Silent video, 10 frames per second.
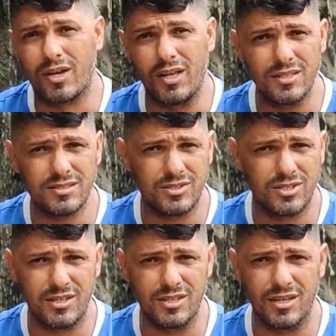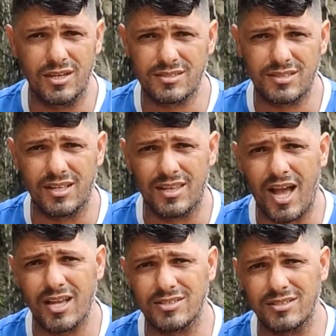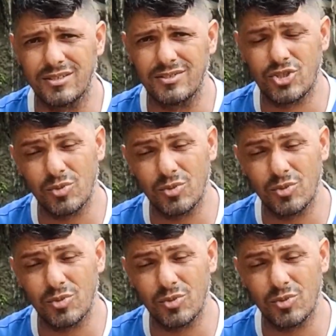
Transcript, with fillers: com crise de ansiedade